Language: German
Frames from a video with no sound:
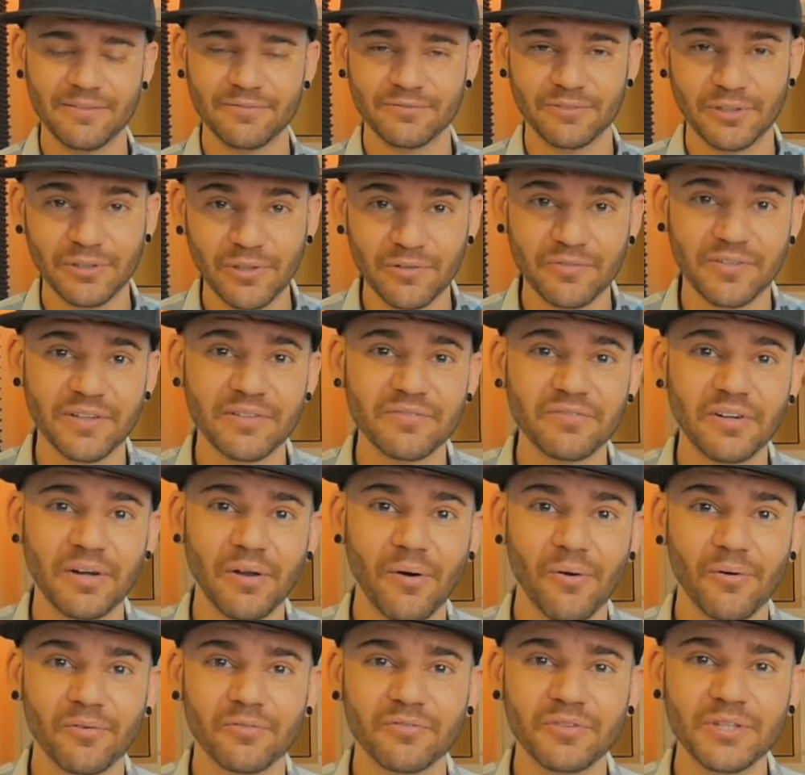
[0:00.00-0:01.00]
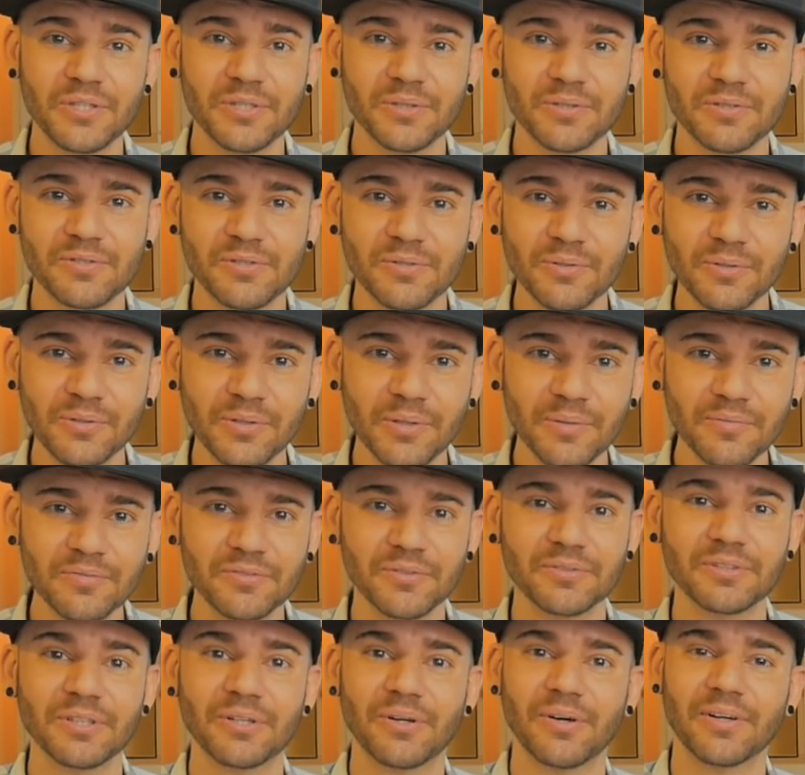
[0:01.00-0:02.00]
Wird auf jeden Fall auch ein Video in
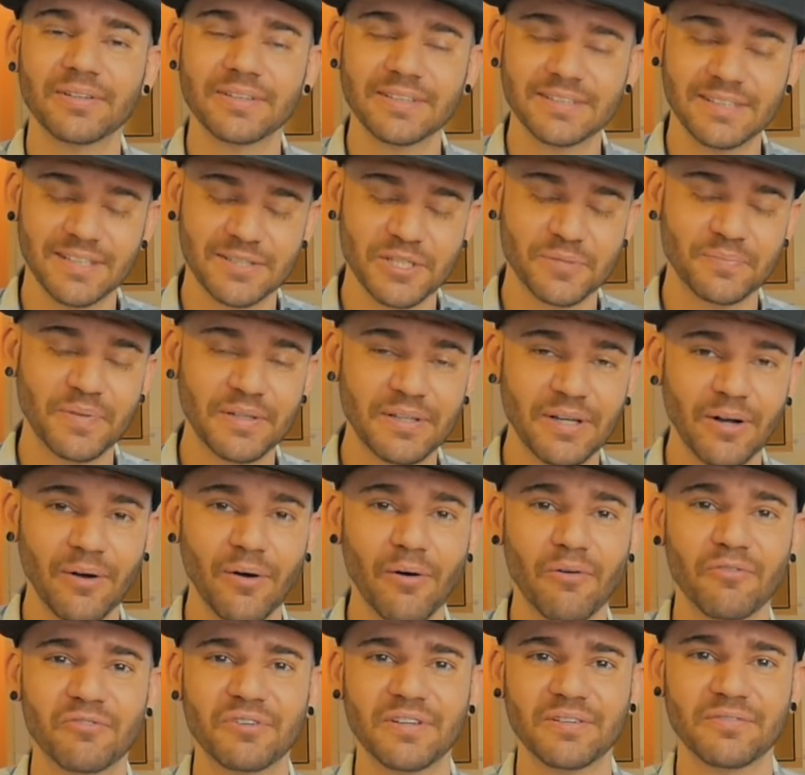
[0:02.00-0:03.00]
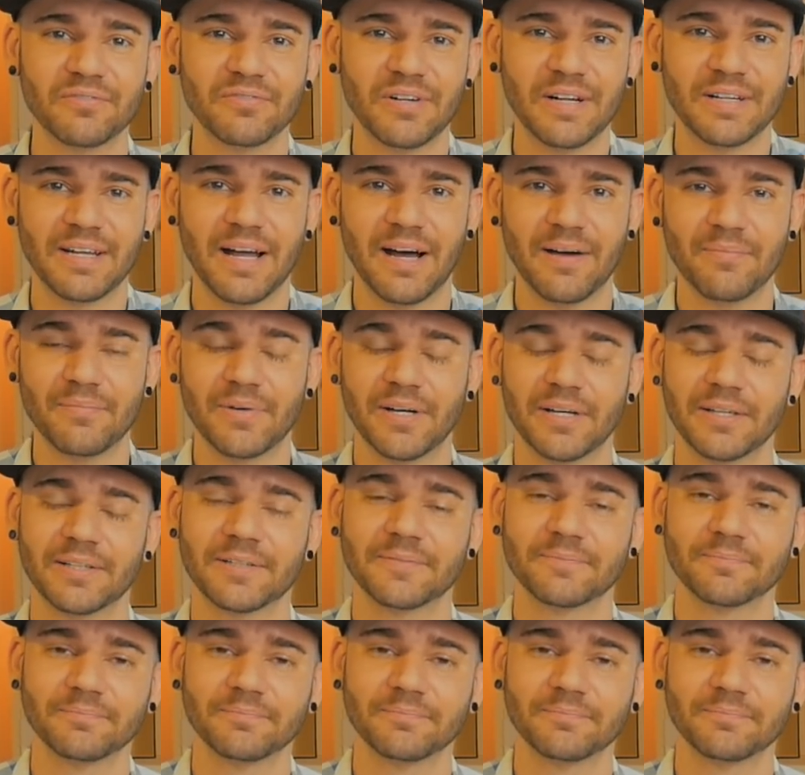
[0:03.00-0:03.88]
Zukunft und ihr könnt das dann später auch auf jeden Fall nachmachen.